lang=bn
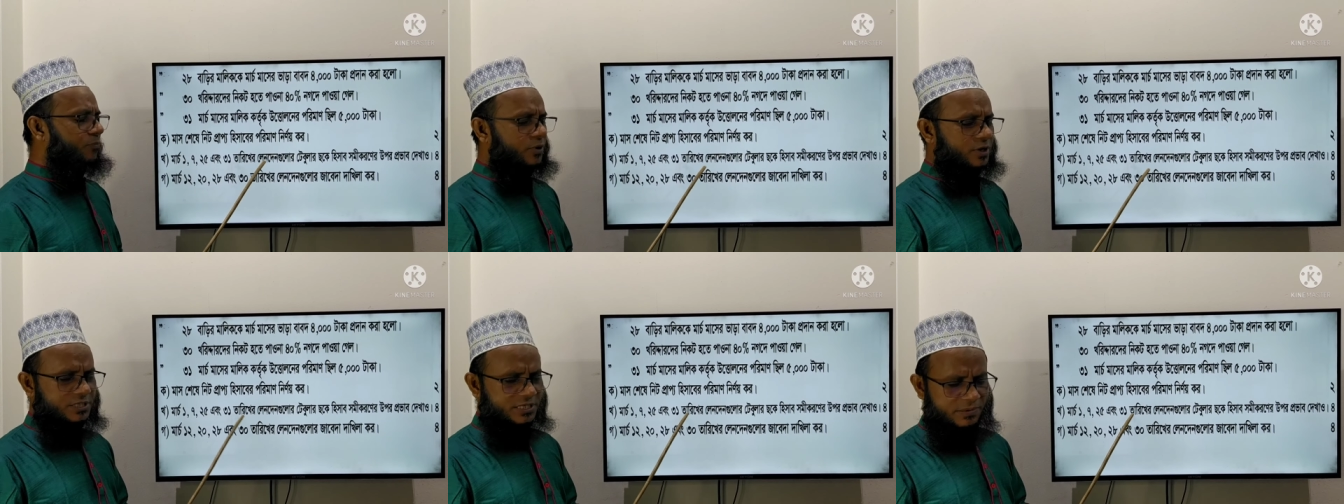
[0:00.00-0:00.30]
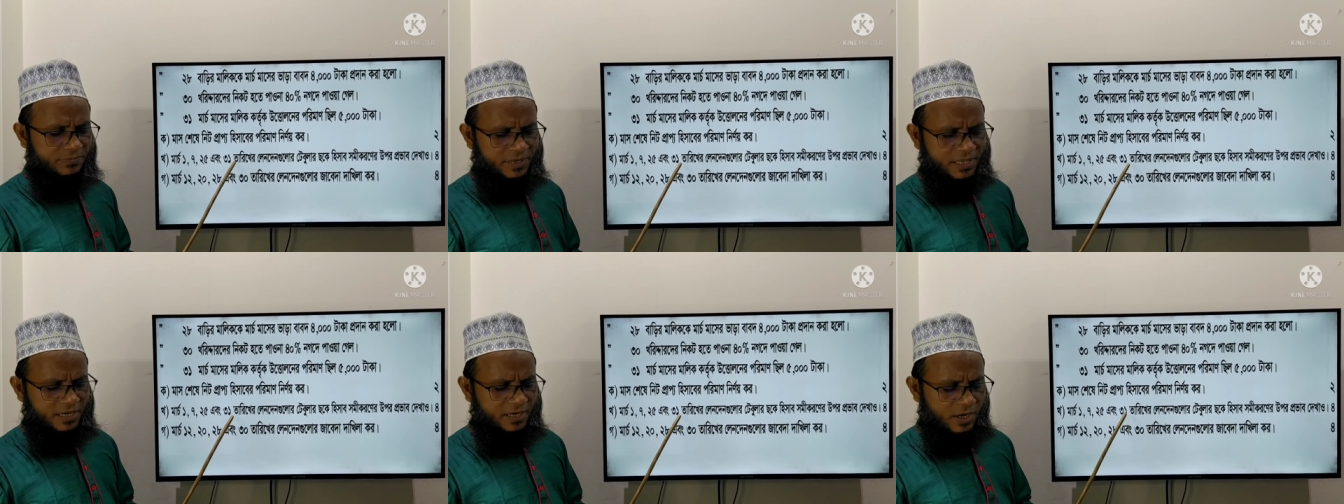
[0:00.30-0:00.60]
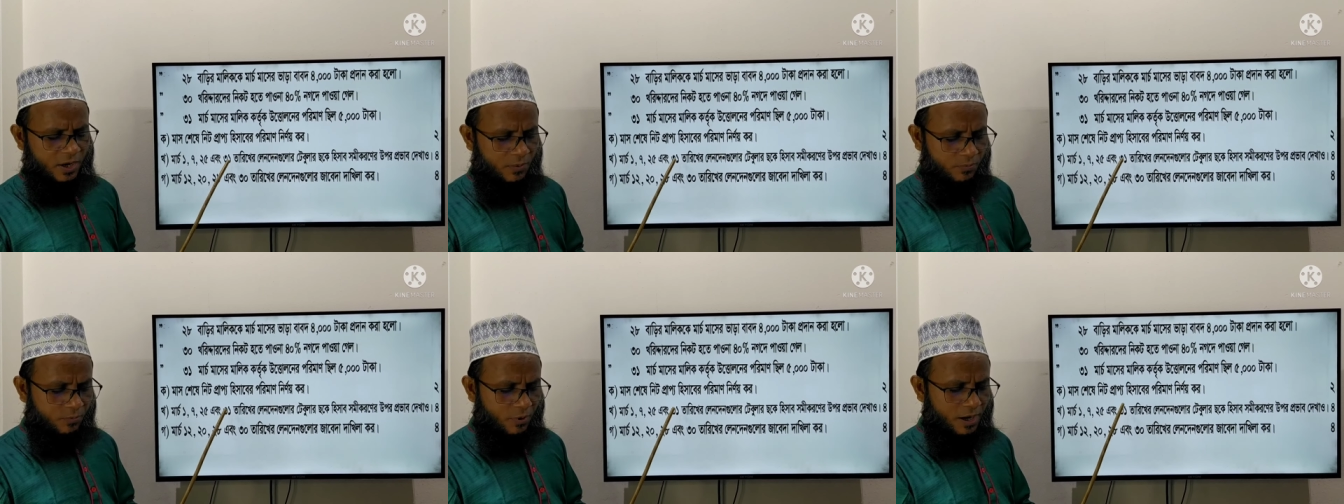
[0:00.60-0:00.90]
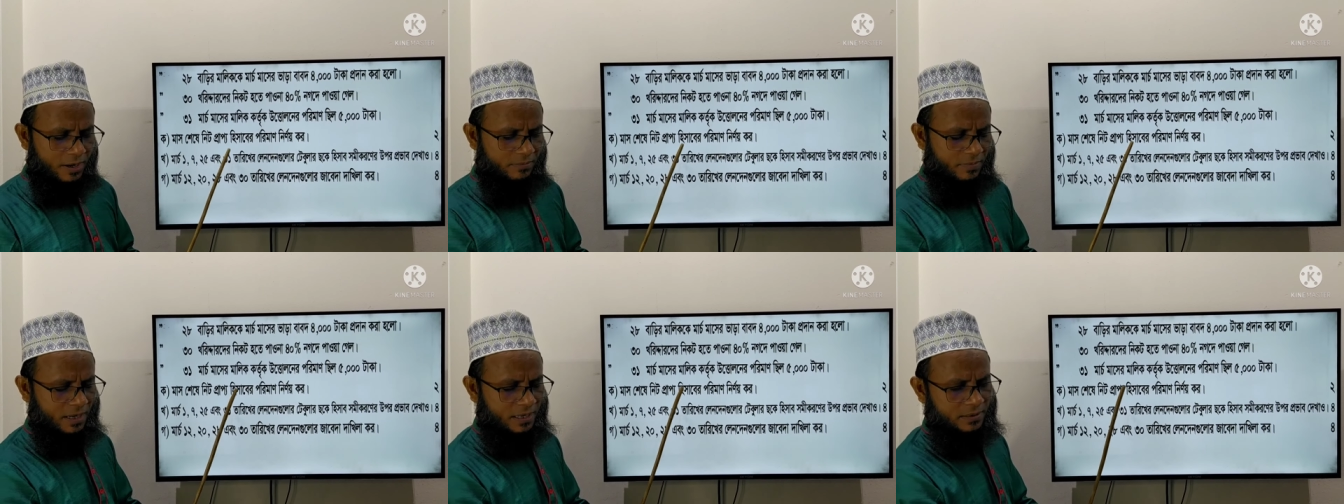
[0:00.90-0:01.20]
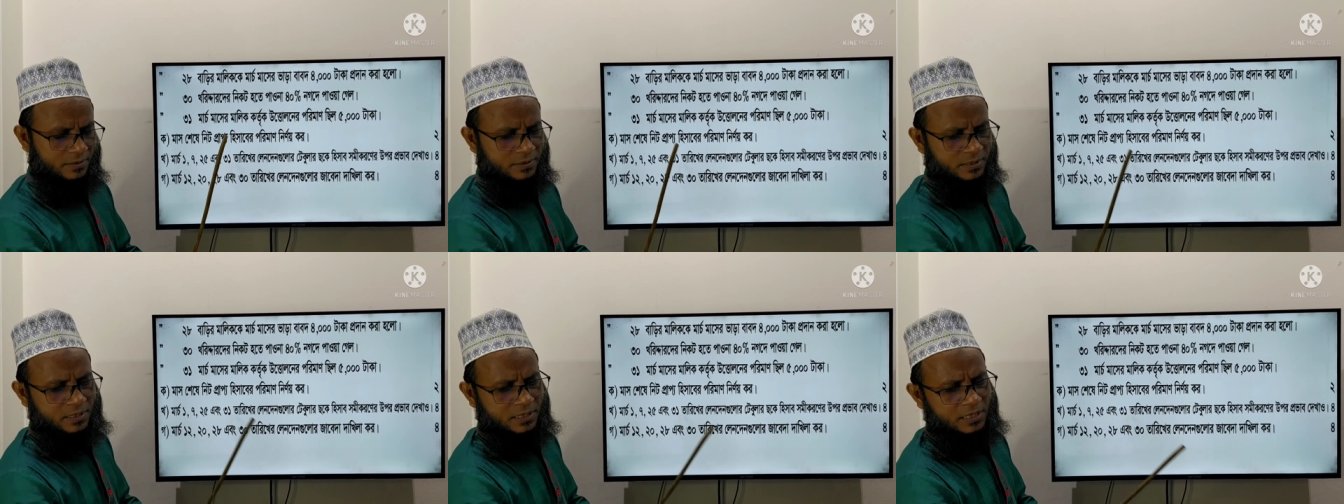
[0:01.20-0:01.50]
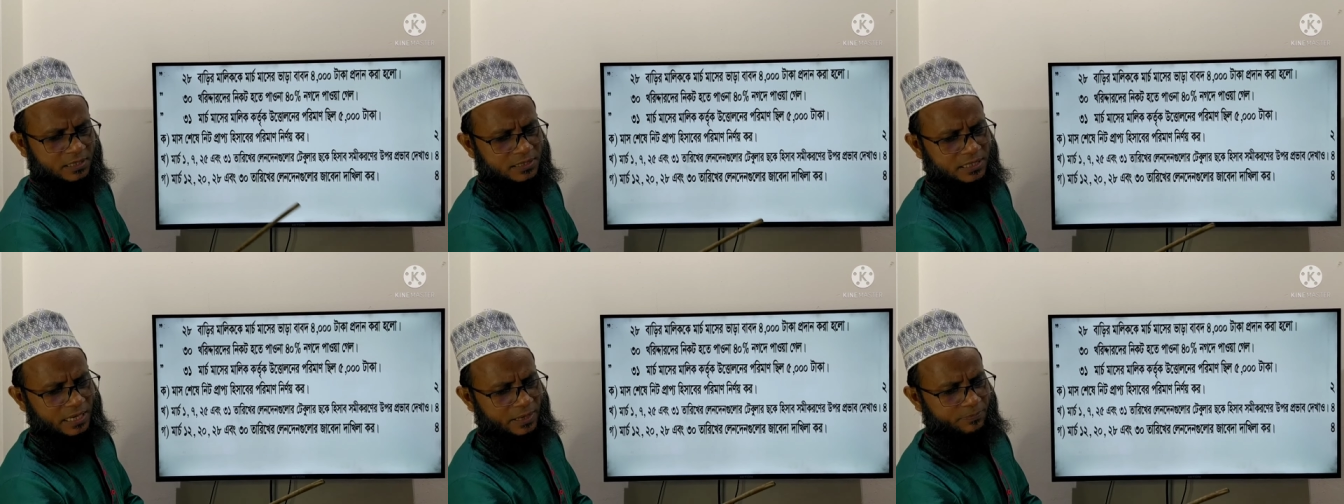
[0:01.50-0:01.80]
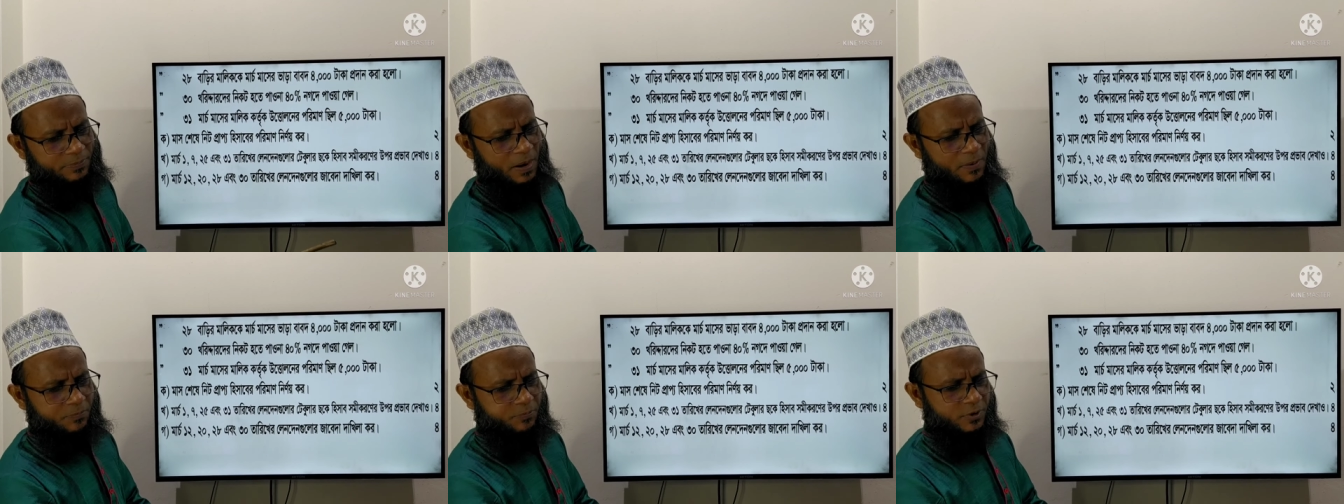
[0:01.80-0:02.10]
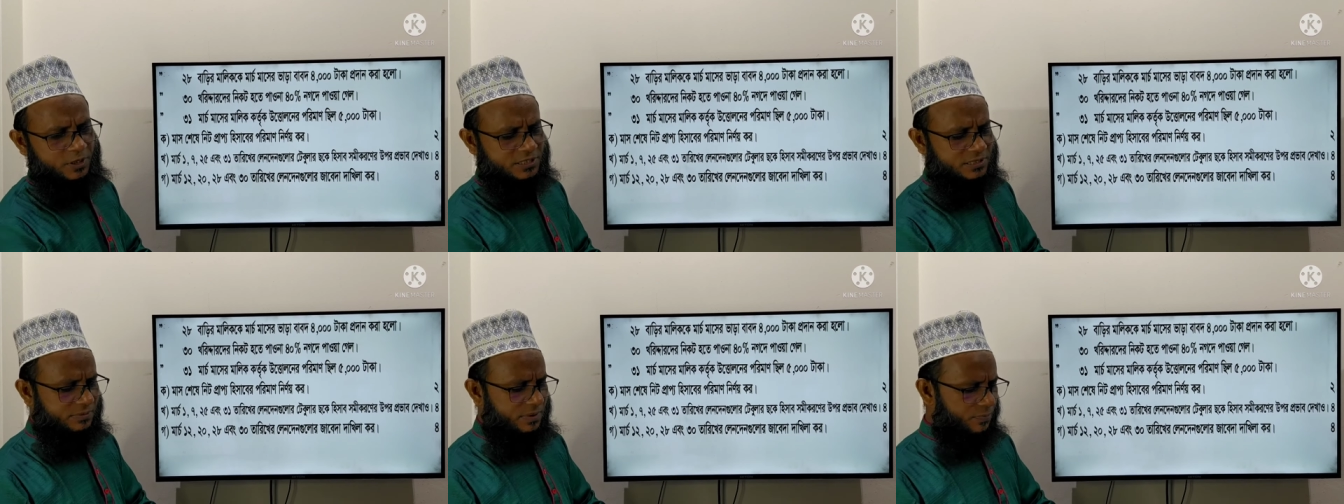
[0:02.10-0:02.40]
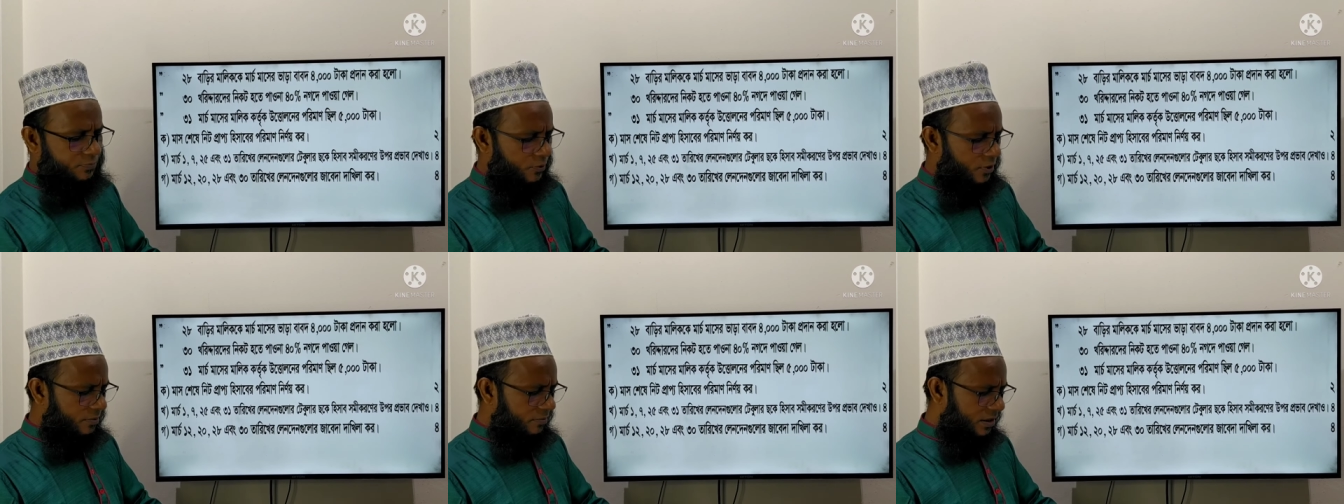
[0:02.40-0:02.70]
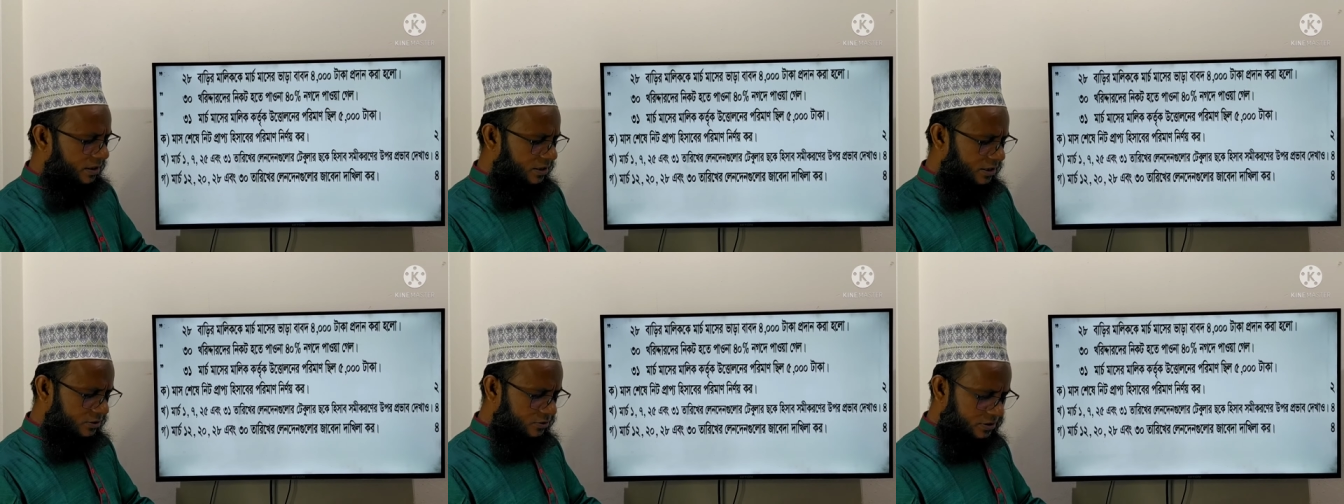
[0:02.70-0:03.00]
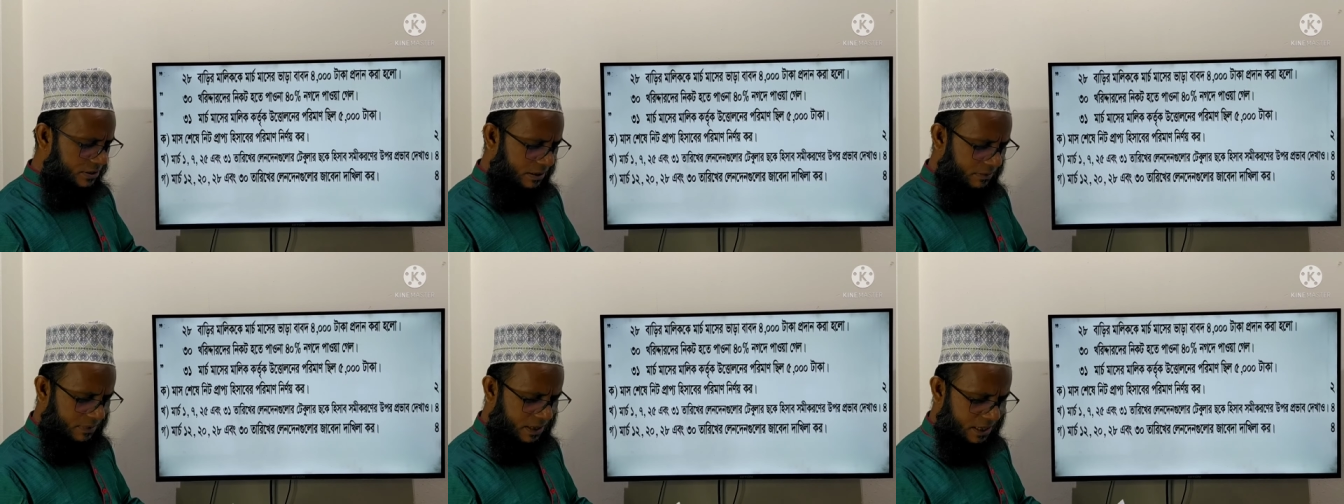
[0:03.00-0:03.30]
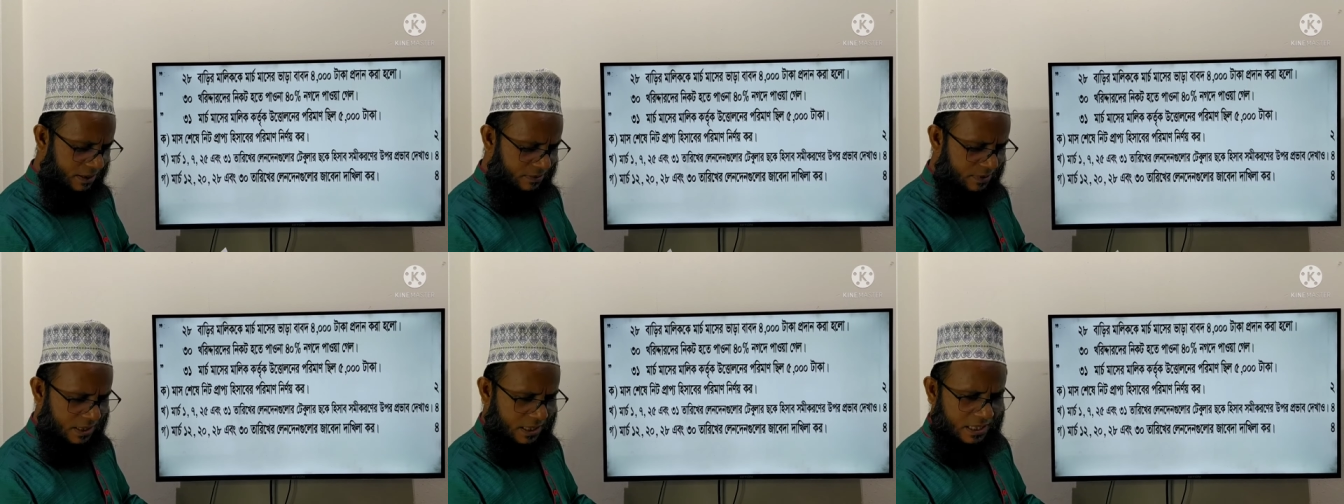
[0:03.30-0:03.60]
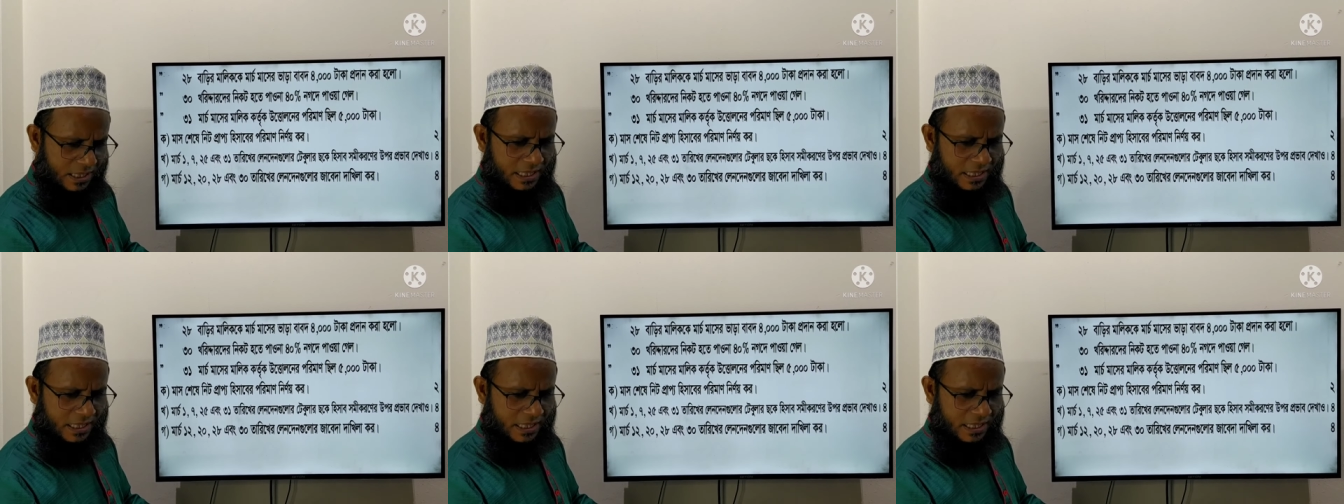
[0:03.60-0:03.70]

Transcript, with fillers: প্রাপ্য হিসেবে পরিমাণ তাহলে প্রাপ্য হিসেবে পরিমাণটা যদি আমরা